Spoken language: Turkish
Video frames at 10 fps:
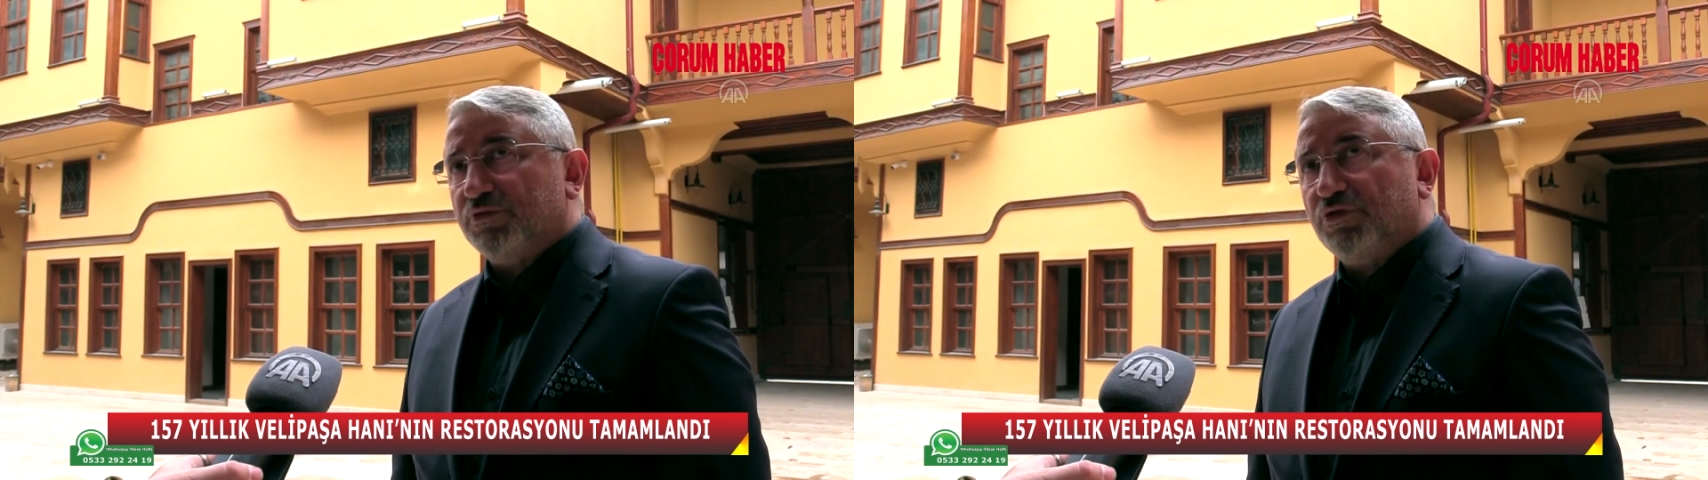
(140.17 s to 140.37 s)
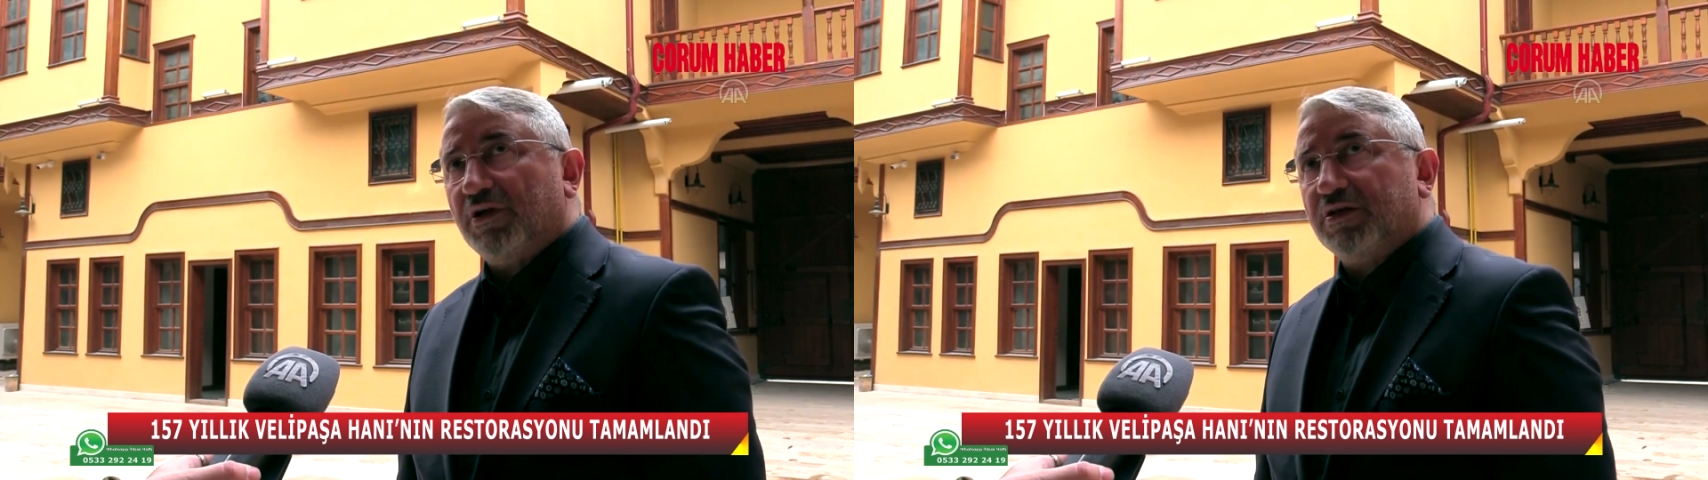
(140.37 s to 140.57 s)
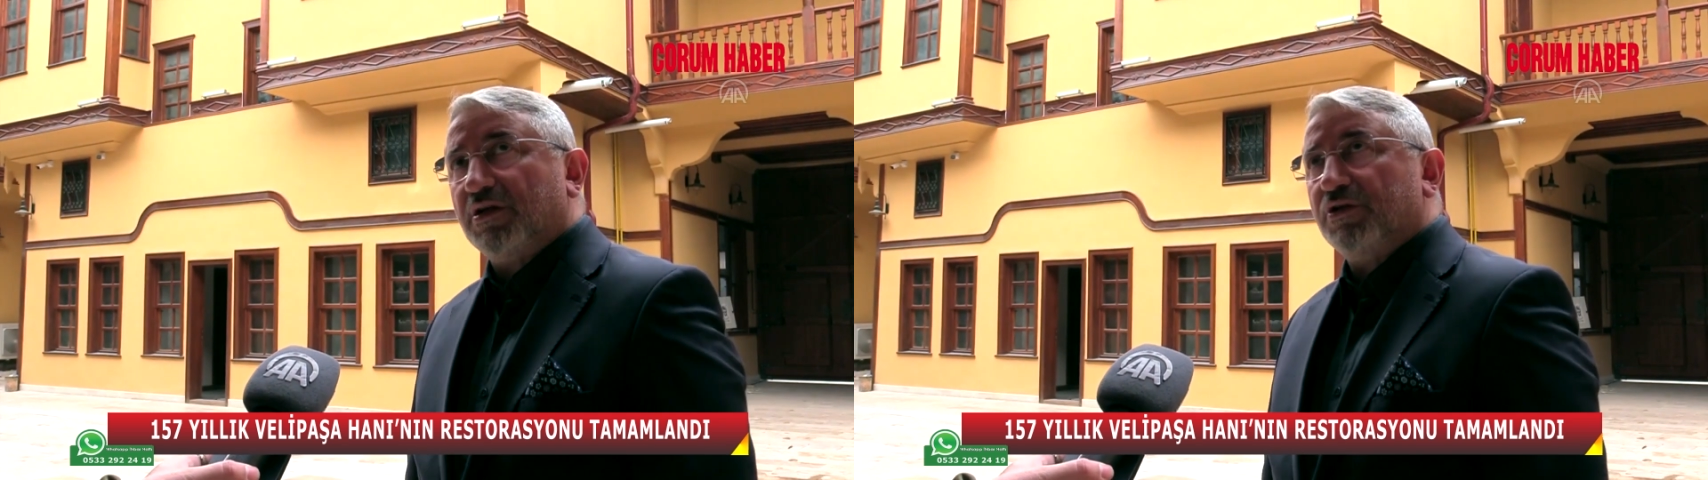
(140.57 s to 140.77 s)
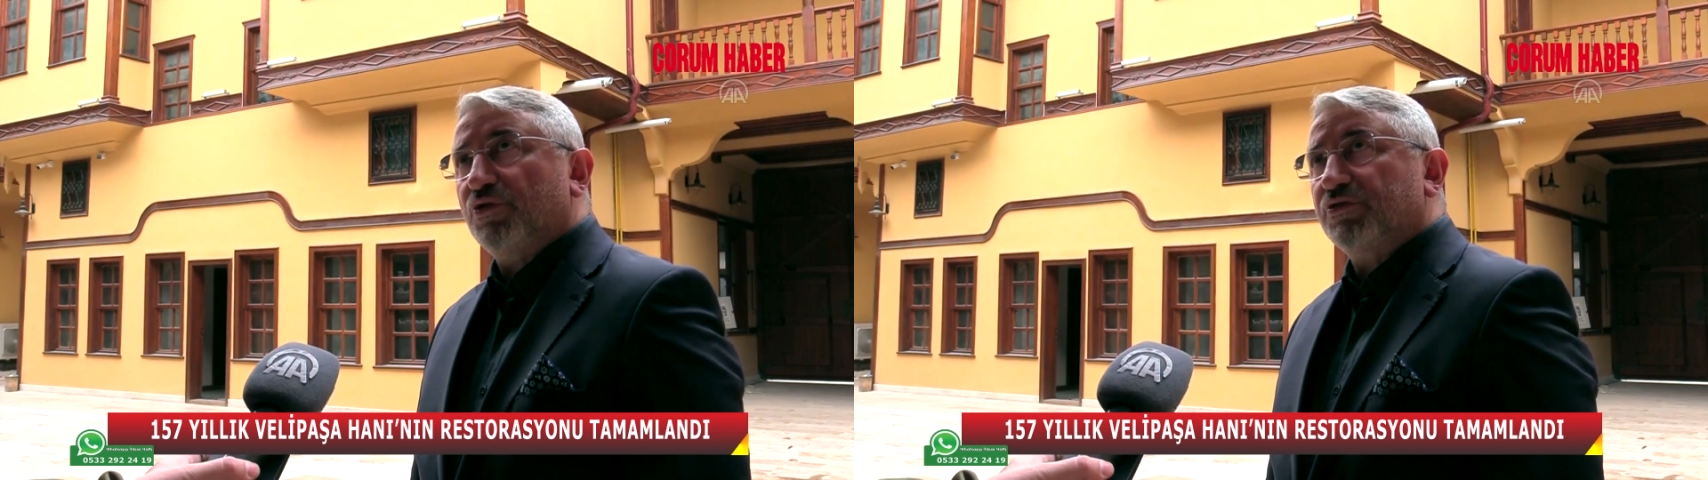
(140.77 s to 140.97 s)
bütün restorasyon